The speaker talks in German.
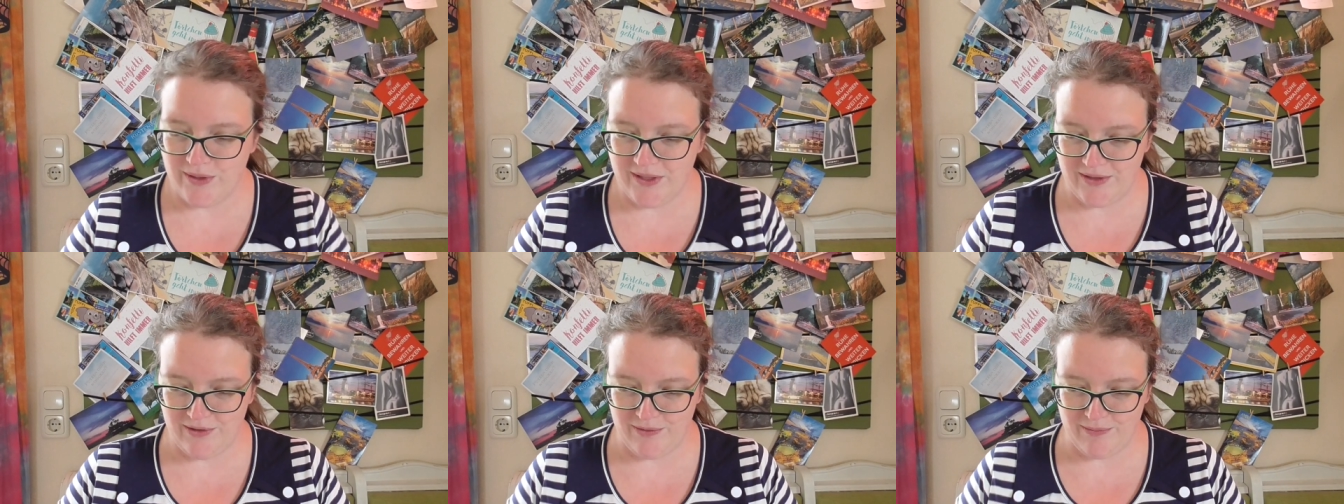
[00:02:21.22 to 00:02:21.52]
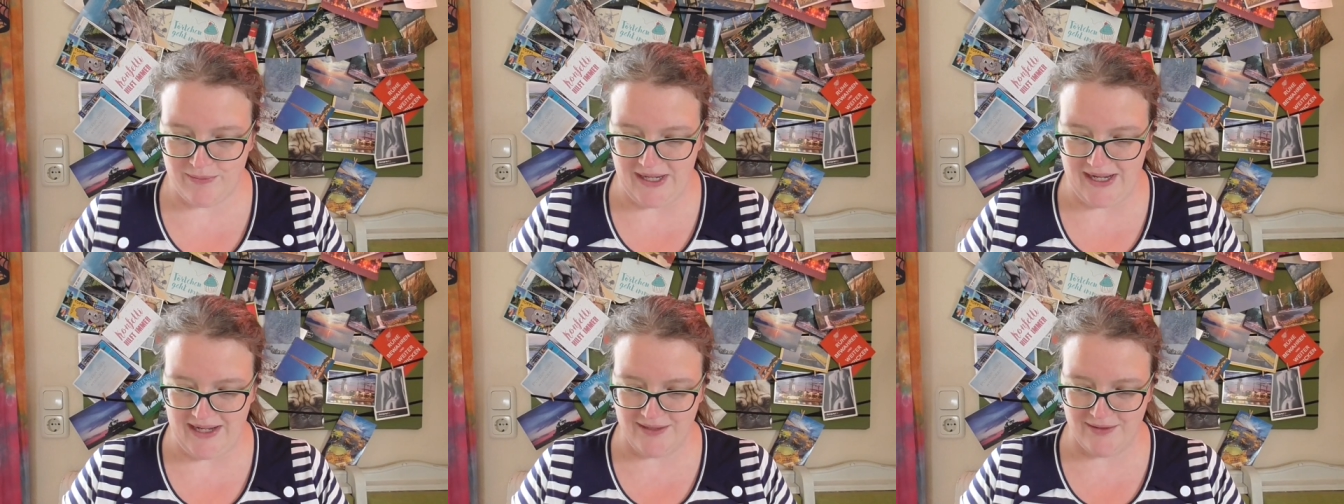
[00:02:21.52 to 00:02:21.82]
Und die
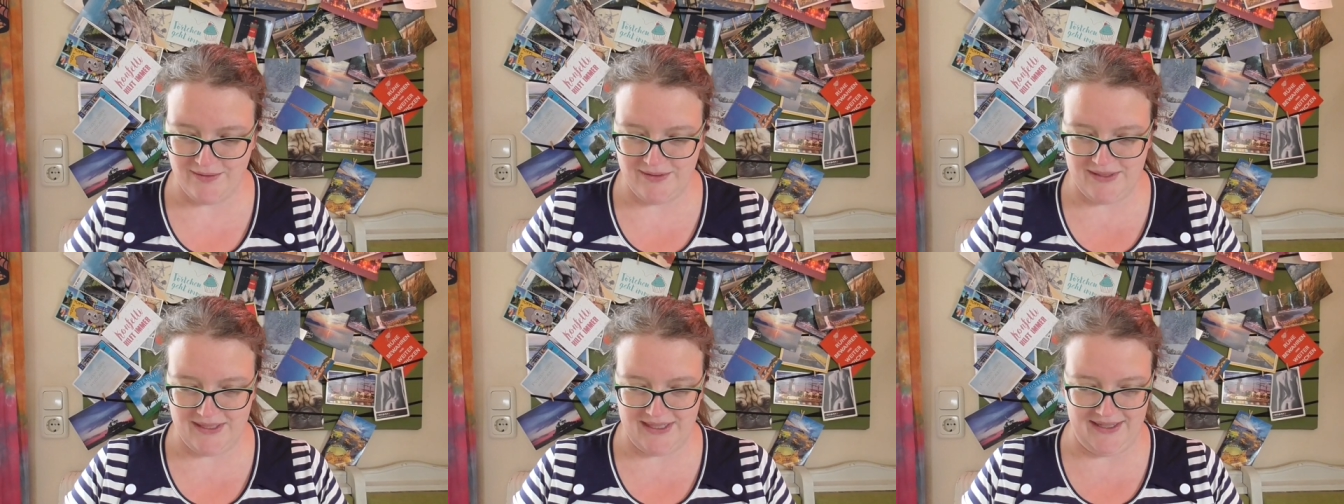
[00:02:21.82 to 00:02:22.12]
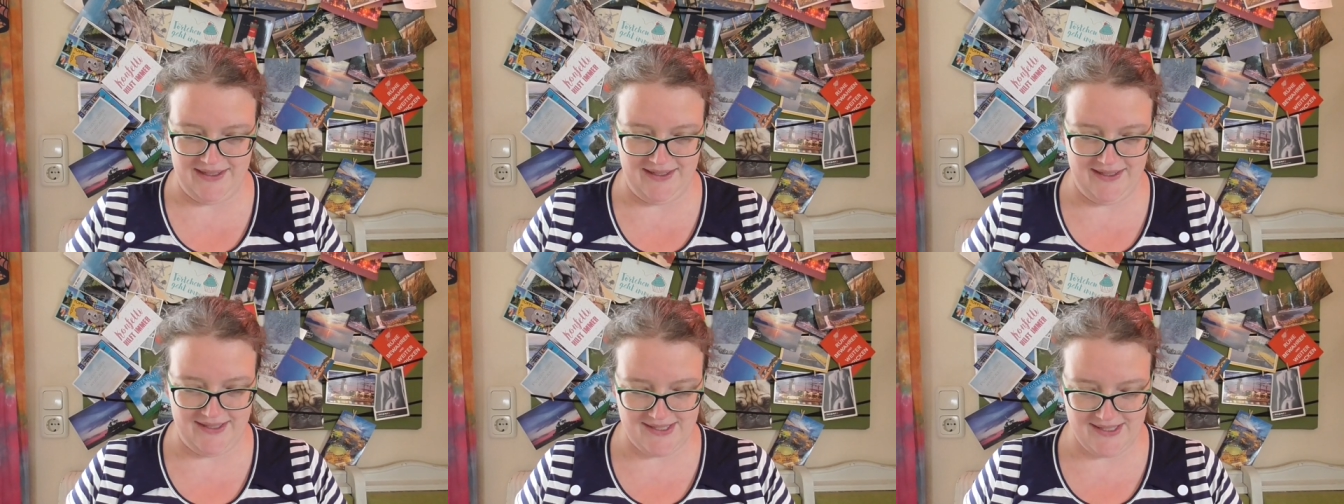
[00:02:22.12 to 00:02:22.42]
Nummer
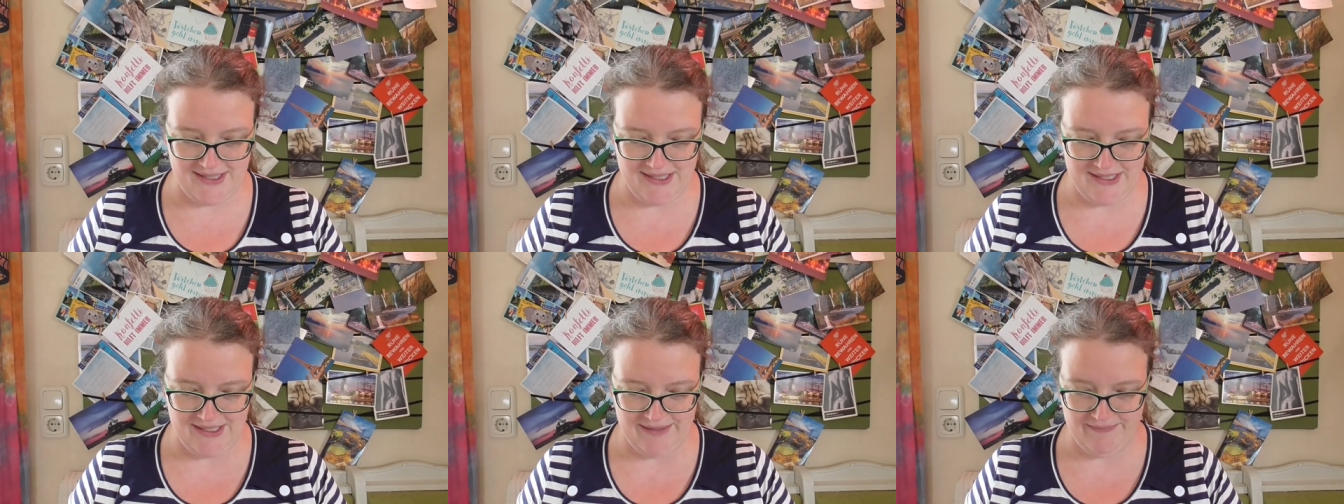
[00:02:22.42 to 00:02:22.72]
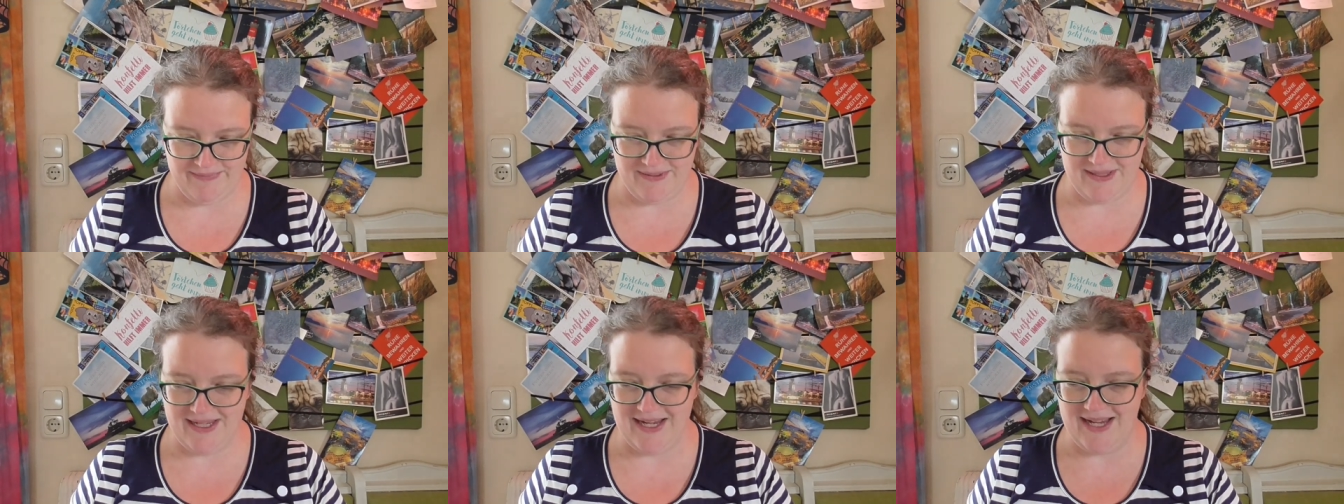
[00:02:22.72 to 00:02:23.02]

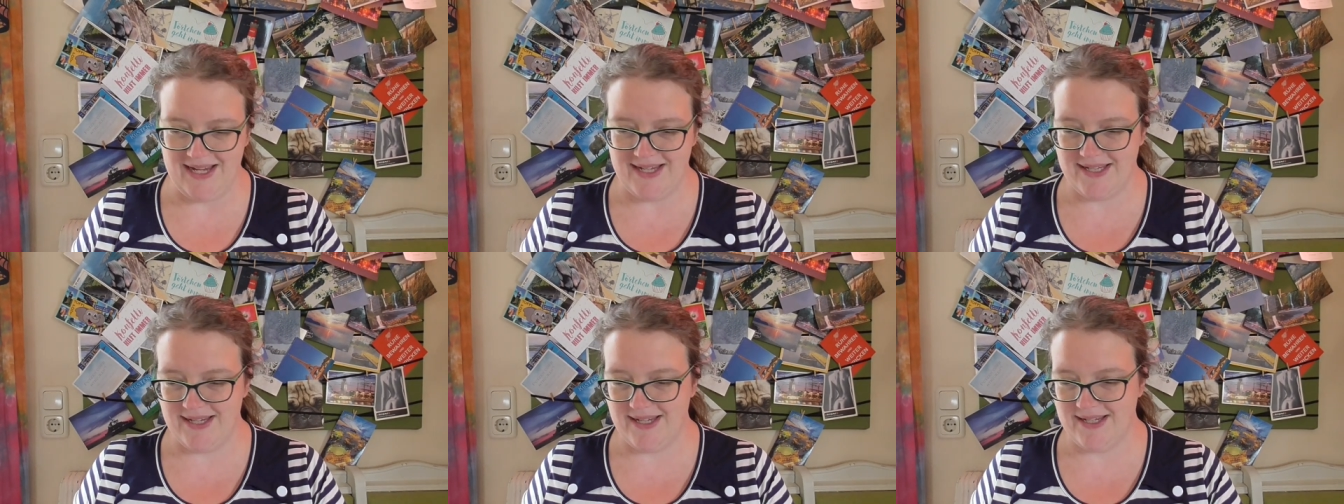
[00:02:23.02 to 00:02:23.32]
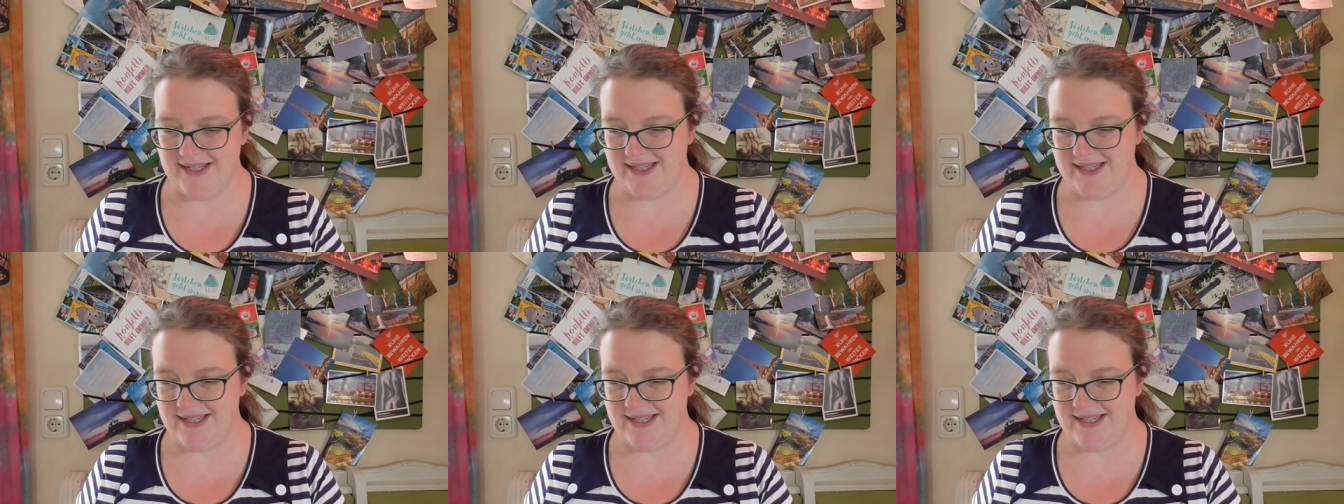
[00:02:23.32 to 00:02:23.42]
38, das